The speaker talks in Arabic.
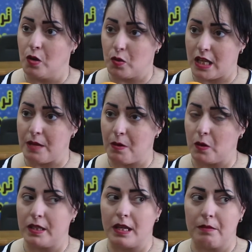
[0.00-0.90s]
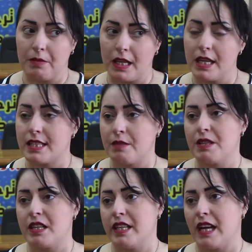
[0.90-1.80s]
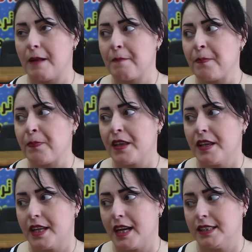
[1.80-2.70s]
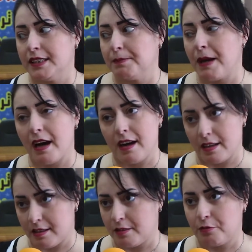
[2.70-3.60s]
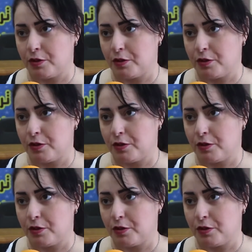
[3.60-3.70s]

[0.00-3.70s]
وزي ما قلنا مجله سمير ليها يعني باع